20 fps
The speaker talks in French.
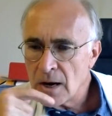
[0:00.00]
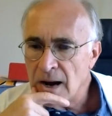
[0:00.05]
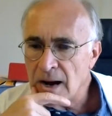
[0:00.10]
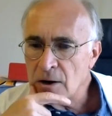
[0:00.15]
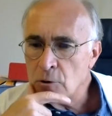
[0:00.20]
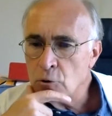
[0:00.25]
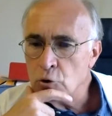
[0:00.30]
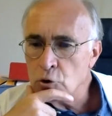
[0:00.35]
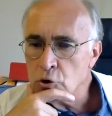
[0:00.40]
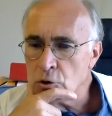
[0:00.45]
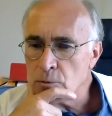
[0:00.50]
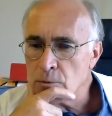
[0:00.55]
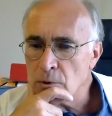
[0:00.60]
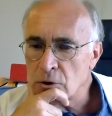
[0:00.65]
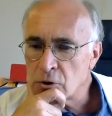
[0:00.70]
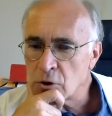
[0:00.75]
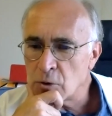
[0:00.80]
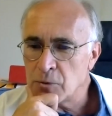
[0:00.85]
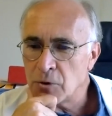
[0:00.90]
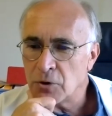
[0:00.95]

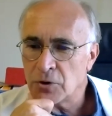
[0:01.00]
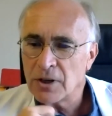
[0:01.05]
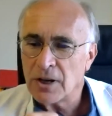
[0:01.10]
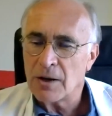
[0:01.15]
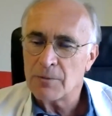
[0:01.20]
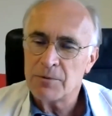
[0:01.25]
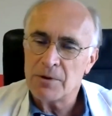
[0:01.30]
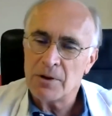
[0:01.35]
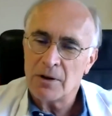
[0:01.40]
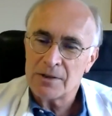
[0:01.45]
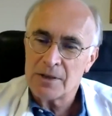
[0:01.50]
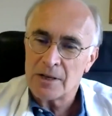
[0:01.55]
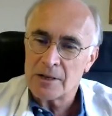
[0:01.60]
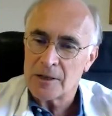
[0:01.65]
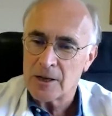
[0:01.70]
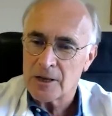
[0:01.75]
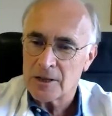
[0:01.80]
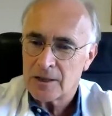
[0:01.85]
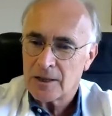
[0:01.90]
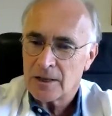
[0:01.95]
Accoutumance aux biothérapies. Alors ça,
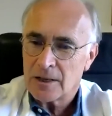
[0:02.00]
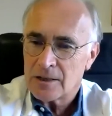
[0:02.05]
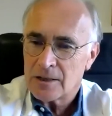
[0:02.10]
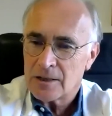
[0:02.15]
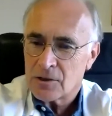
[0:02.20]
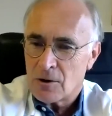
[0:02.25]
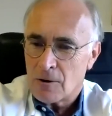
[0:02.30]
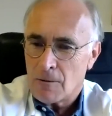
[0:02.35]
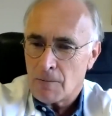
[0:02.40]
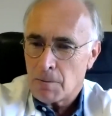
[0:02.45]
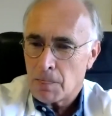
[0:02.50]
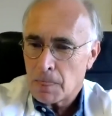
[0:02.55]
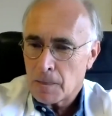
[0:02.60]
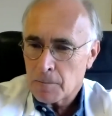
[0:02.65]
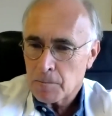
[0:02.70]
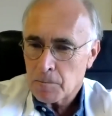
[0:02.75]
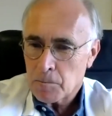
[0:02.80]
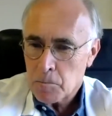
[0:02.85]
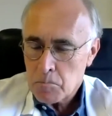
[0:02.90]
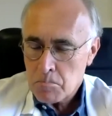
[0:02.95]
c'est intéressant,
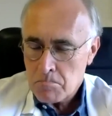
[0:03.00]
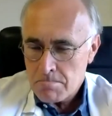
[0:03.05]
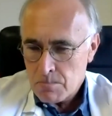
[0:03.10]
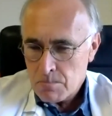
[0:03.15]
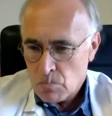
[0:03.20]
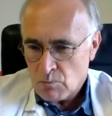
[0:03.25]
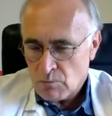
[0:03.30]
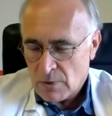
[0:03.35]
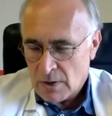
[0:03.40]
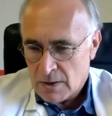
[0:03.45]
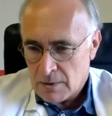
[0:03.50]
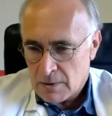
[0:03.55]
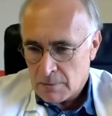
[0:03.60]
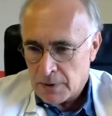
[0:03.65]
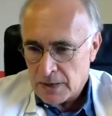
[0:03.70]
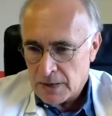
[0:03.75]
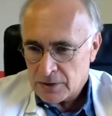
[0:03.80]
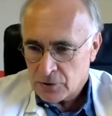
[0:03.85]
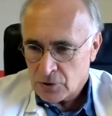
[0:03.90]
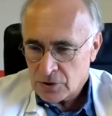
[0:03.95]

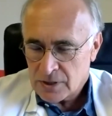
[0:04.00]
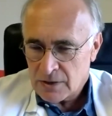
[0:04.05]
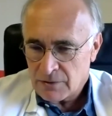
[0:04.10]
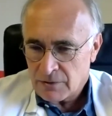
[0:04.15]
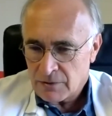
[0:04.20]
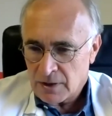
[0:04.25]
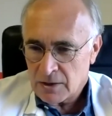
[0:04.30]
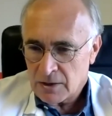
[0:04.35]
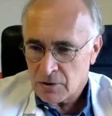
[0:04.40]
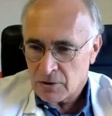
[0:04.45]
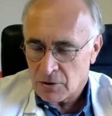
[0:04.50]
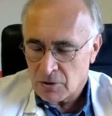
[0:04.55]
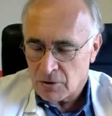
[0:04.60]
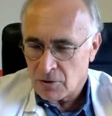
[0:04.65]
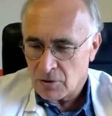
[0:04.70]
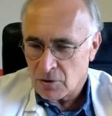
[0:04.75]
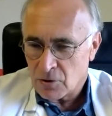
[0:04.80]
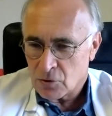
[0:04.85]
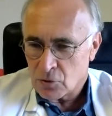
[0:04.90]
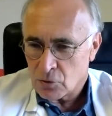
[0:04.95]
parce que c'est vrai
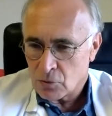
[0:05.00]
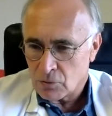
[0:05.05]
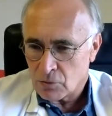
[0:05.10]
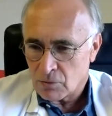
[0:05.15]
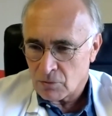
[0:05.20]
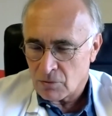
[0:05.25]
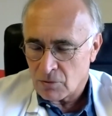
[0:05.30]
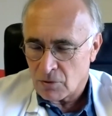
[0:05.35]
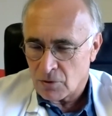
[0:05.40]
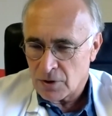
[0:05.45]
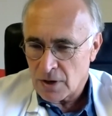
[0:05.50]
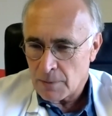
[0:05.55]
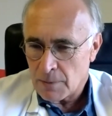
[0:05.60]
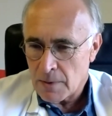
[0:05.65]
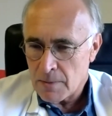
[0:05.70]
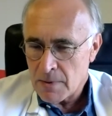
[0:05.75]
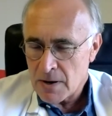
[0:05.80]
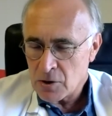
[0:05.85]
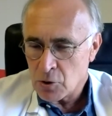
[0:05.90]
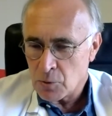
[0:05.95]
que on a
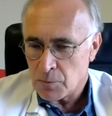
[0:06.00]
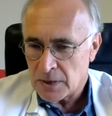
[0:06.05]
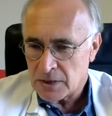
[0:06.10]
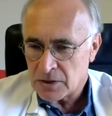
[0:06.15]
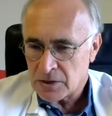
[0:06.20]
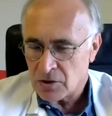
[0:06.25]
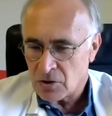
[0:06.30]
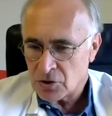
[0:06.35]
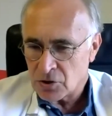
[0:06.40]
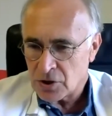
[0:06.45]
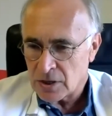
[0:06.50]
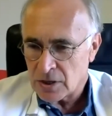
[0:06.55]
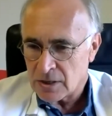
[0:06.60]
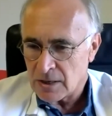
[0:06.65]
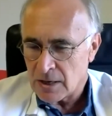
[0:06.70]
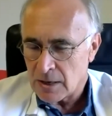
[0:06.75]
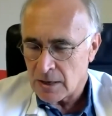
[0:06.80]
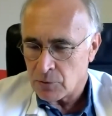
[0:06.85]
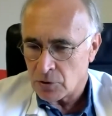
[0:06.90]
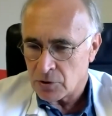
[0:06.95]
pas mal de patients chez
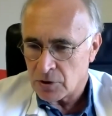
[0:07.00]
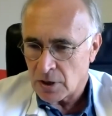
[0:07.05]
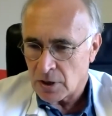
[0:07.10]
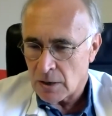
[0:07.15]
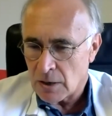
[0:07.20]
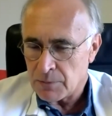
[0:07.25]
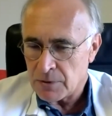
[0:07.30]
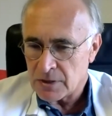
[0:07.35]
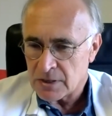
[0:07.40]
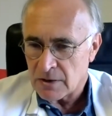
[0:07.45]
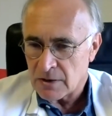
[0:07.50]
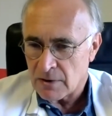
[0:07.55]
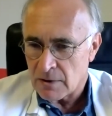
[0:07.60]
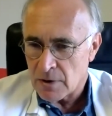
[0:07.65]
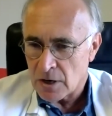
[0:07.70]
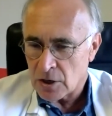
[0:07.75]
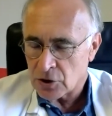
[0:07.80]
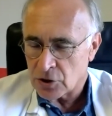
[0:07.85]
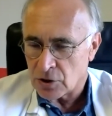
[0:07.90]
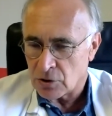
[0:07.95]
qui la biothérapie, ça va
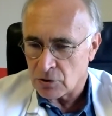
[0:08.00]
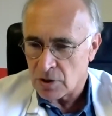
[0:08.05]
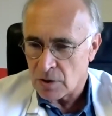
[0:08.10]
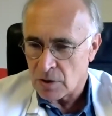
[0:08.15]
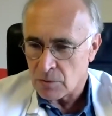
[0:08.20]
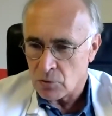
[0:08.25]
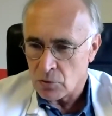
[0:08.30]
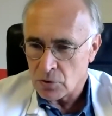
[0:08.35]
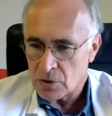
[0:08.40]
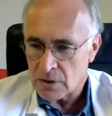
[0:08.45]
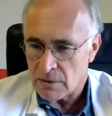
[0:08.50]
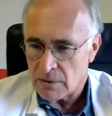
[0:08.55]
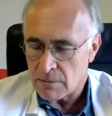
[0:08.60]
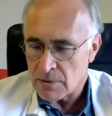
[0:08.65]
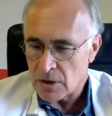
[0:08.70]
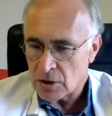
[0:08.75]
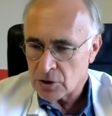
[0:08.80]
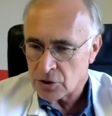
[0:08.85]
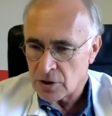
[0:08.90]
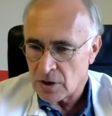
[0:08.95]
marcher au début, ça va
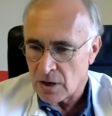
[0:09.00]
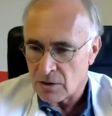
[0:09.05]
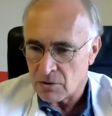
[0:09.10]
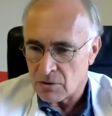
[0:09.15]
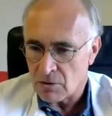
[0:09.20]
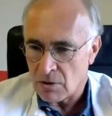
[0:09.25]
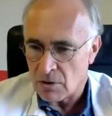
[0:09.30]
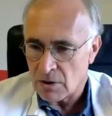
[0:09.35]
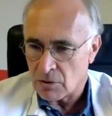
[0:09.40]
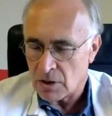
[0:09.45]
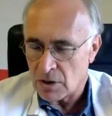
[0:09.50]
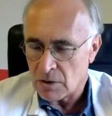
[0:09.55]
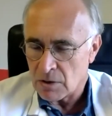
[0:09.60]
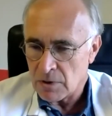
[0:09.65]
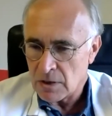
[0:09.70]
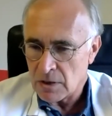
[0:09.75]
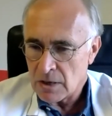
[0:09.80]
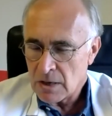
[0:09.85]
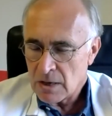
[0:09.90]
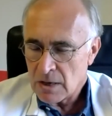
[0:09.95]
marcher un an, un an et
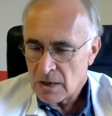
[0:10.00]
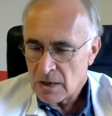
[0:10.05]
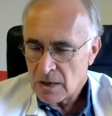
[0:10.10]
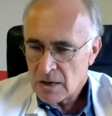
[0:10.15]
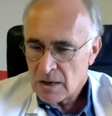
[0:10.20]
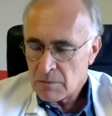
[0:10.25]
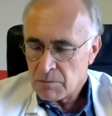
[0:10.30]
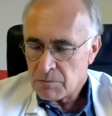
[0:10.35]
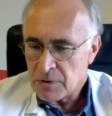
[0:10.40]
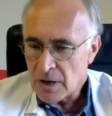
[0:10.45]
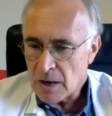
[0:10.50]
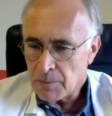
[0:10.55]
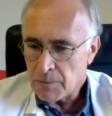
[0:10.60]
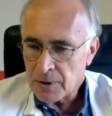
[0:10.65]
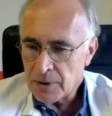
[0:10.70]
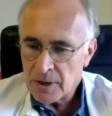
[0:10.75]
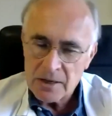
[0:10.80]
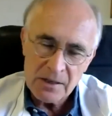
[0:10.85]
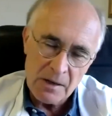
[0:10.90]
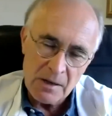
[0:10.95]
demi, puis
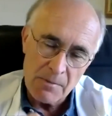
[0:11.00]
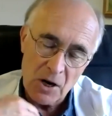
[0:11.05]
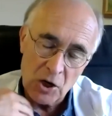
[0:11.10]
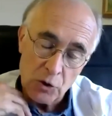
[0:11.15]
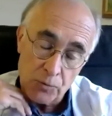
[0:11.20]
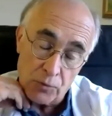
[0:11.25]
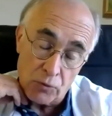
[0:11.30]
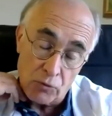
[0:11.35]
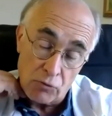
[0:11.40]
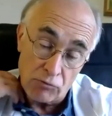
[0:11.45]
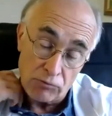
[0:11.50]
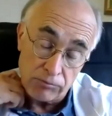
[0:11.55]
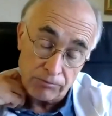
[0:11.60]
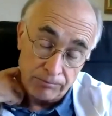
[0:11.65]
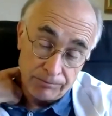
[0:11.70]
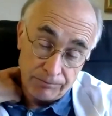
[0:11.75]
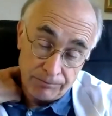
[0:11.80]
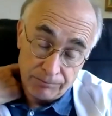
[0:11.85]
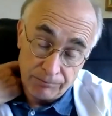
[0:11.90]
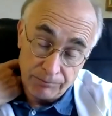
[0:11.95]
après, ça marche plus.
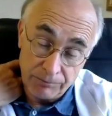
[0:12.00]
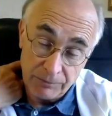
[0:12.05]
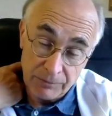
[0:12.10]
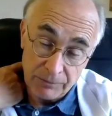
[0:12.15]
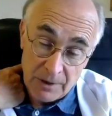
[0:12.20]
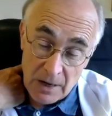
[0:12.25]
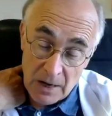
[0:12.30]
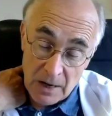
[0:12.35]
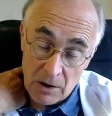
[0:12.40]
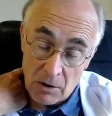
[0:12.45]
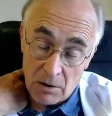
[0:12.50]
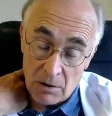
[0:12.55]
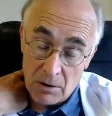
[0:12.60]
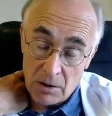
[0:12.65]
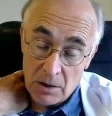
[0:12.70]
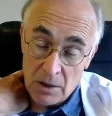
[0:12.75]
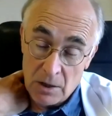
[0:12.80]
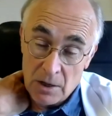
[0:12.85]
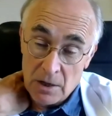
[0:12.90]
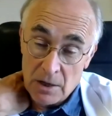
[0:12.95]
Alors,
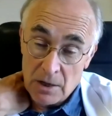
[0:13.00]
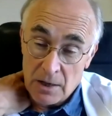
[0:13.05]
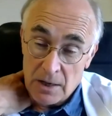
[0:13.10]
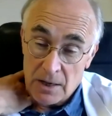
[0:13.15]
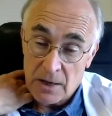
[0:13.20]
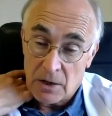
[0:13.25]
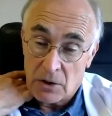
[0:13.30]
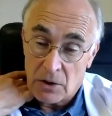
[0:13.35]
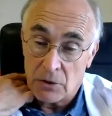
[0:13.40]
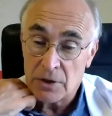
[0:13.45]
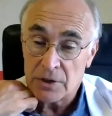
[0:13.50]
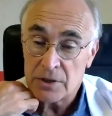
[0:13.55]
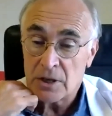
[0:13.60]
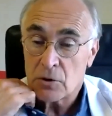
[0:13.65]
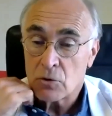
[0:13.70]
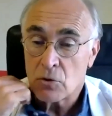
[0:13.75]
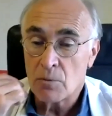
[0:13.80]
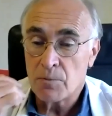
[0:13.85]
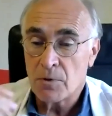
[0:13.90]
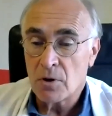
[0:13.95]
on essaie
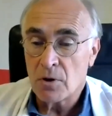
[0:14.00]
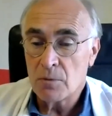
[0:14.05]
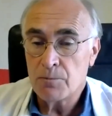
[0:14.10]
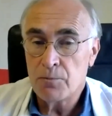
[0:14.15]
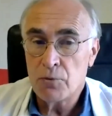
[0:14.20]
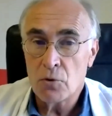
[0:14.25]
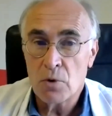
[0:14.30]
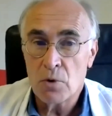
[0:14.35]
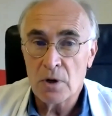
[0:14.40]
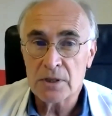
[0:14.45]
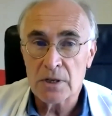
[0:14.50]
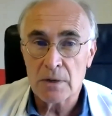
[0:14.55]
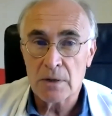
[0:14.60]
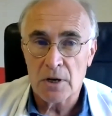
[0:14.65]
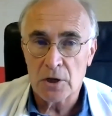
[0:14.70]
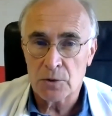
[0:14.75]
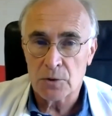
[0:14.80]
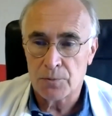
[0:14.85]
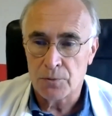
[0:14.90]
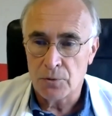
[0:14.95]
de comprendre pourquoi ça
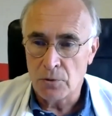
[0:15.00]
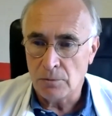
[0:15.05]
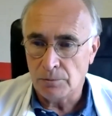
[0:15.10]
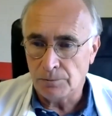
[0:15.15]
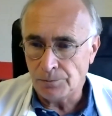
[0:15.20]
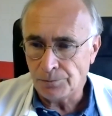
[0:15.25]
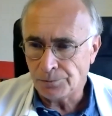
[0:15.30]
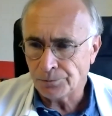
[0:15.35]
marche plus.